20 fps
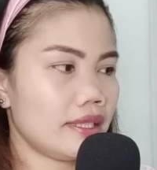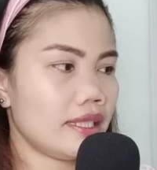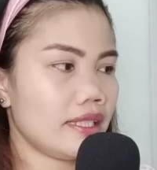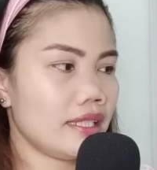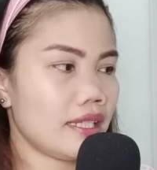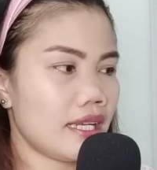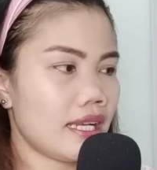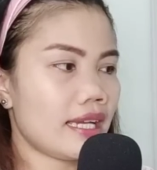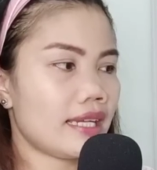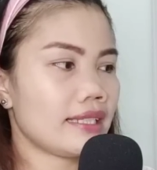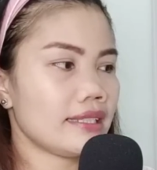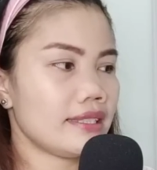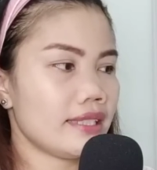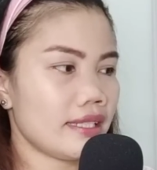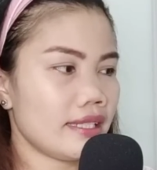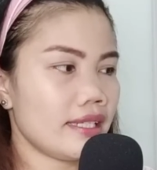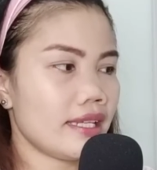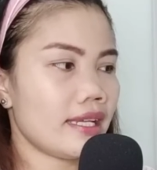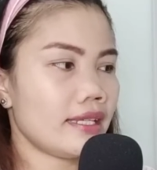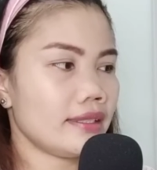Inilah
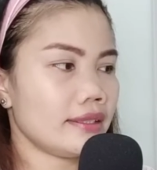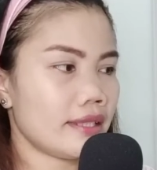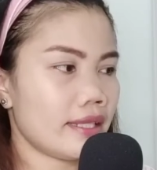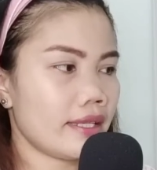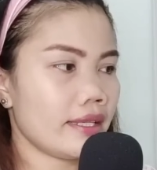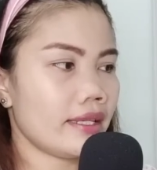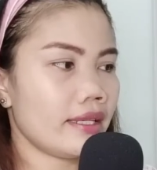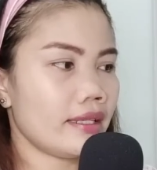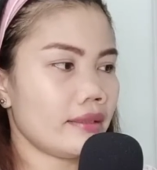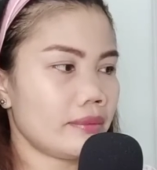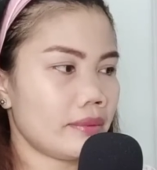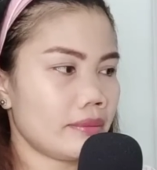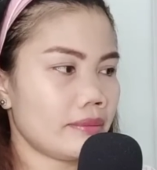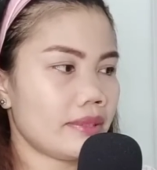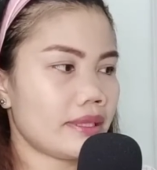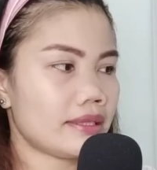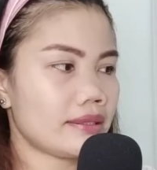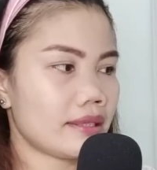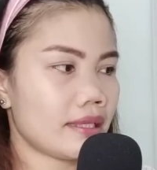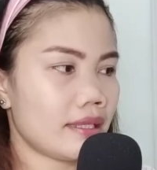kejadiannya ya
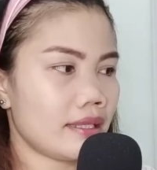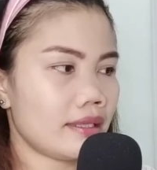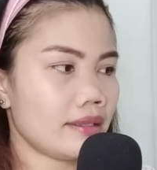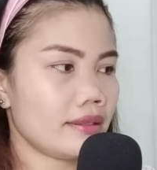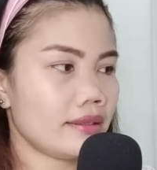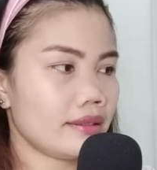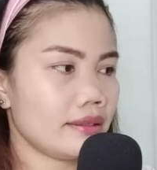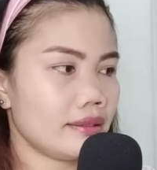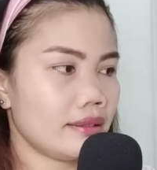pemirsa.